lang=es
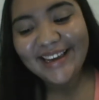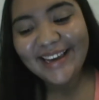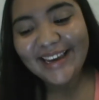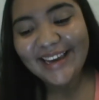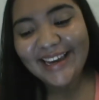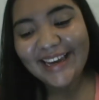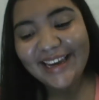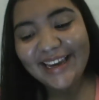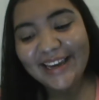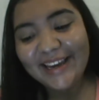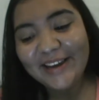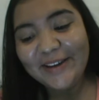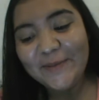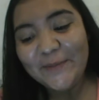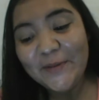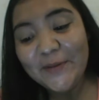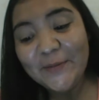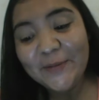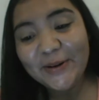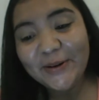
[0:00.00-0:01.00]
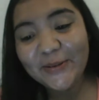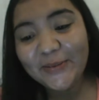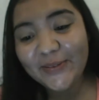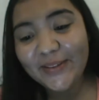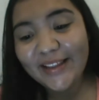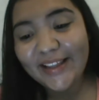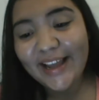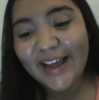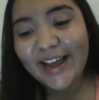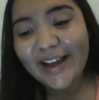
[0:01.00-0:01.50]
eh, me
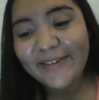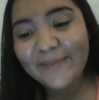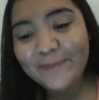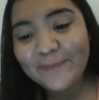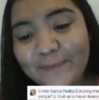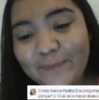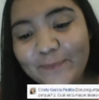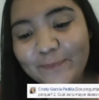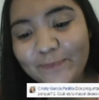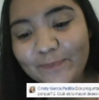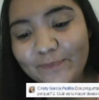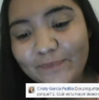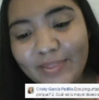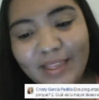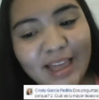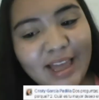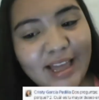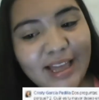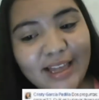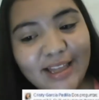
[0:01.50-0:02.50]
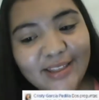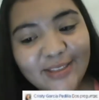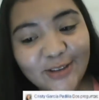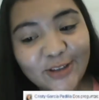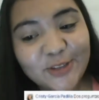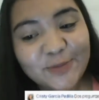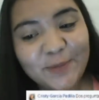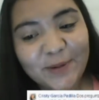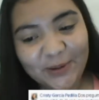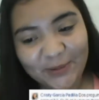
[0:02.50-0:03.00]
pregunta
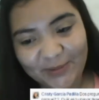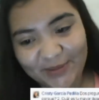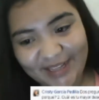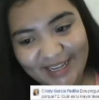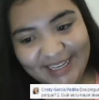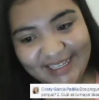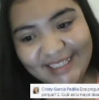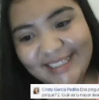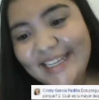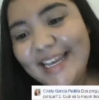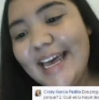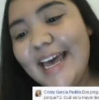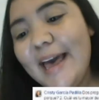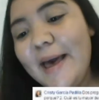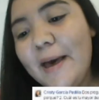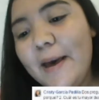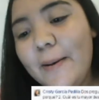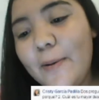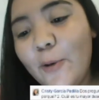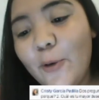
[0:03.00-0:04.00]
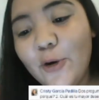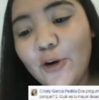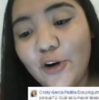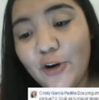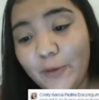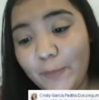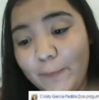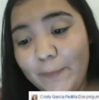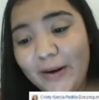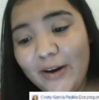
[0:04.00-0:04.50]
dos preguntas.
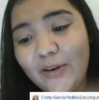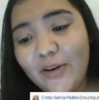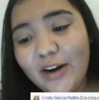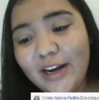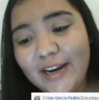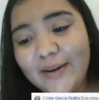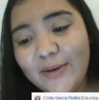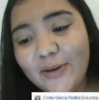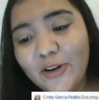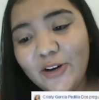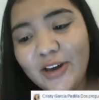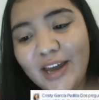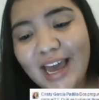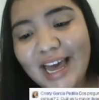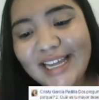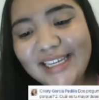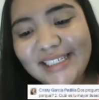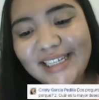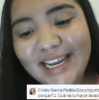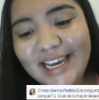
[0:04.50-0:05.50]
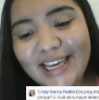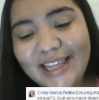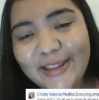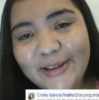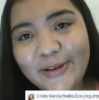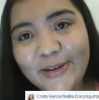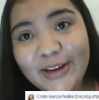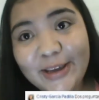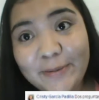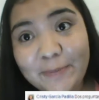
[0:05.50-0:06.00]
Uno, peor libro que has
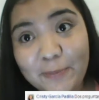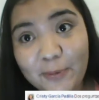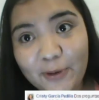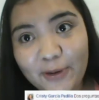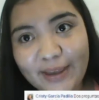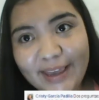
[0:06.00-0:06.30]
leído y por